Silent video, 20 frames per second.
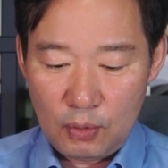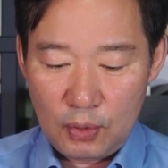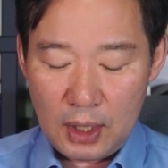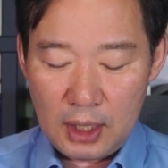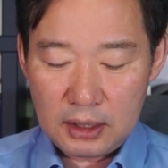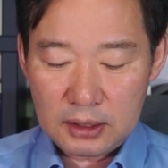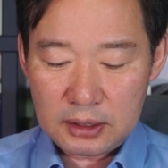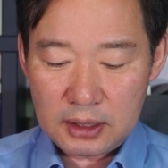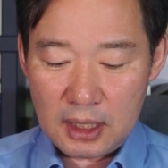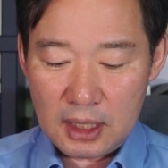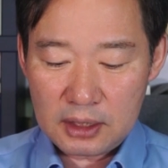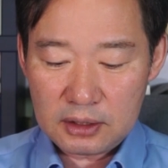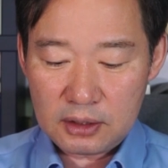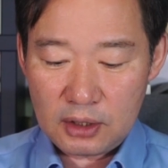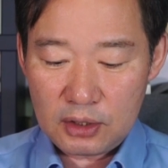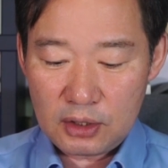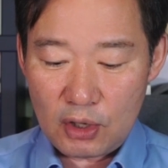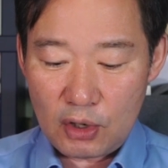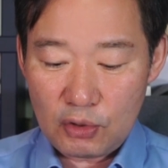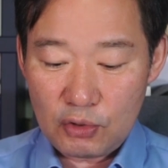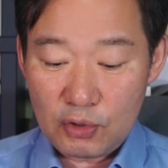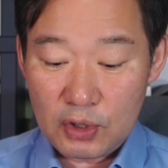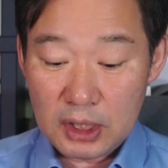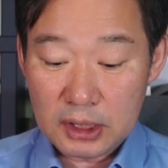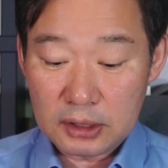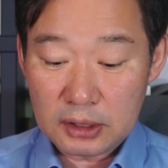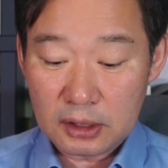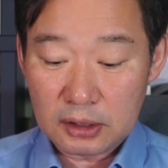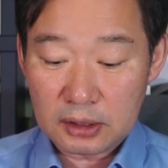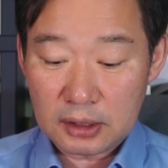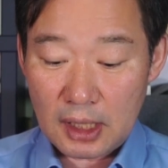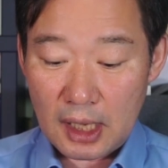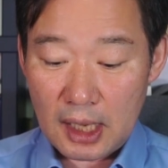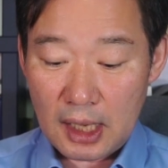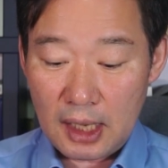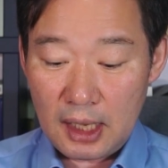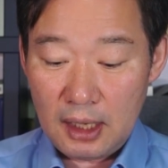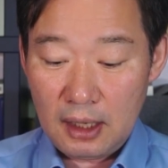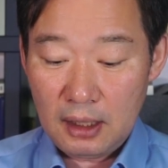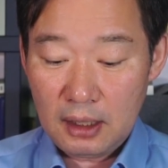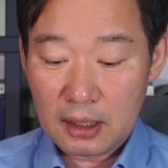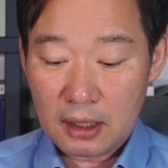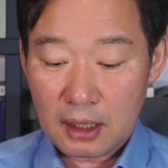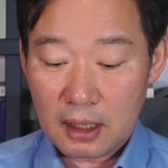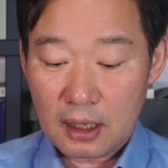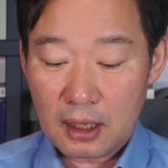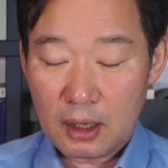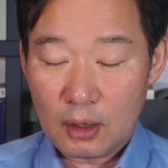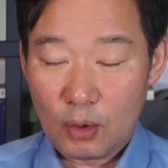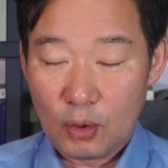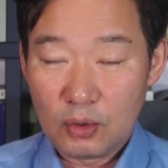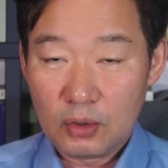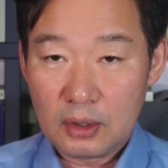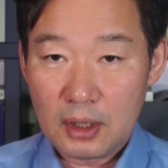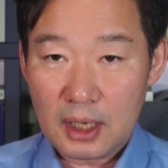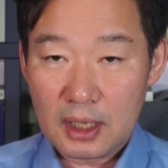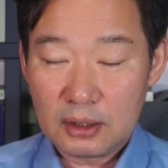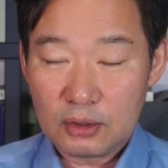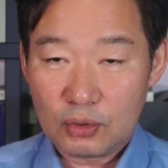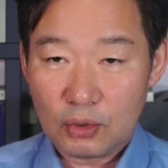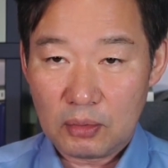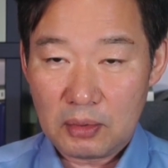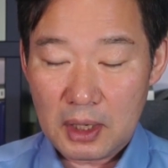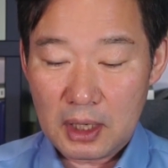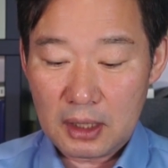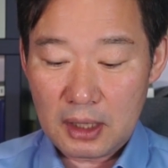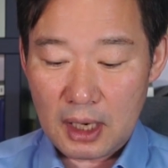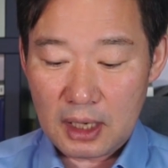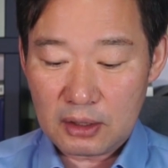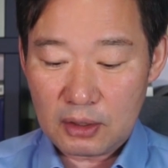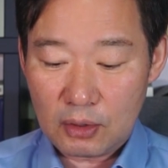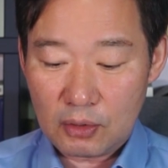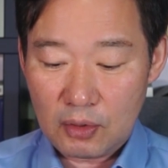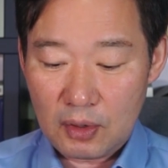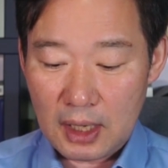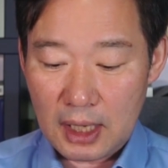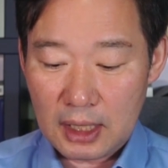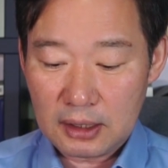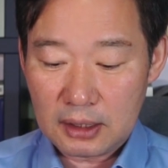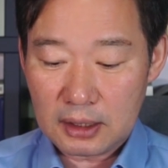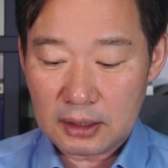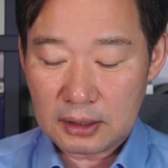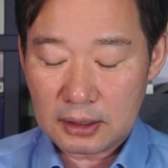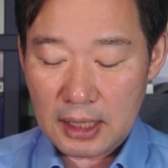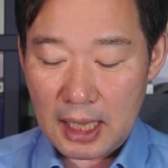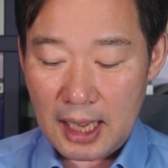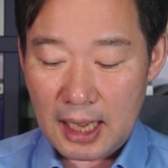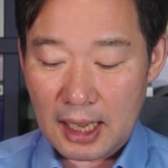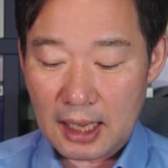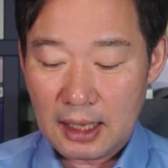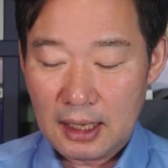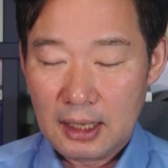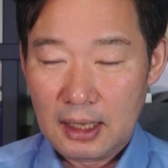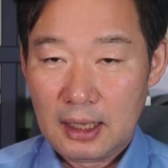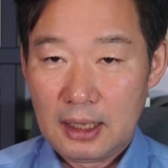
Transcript: 회사에서 여유 있을 때 예, 온라인 도박을 하려고 했는데